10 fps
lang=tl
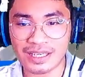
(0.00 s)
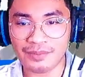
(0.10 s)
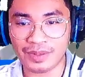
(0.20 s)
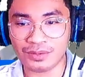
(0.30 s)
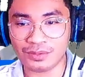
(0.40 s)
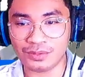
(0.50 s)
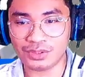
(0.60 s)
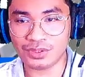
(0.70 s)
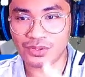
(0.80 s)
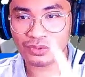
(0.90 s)
Pero kung
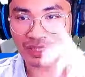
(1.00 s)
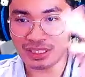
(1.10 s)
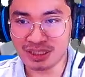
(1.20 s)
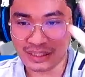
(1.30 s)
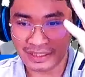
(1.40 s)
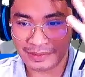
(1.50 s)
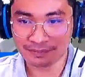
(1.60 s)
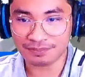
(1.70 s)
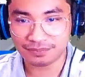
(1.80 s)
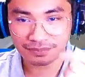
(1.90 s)
gusto nyong i-
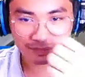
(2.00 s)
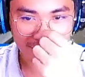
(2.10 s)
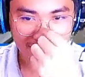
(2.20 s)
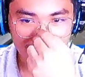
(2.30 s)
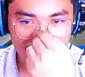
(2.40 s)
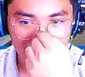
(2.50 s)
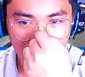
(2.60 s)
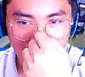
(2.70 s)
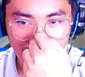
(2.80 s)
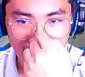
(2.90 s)

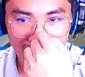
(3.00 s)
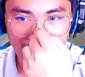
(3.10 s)
eh,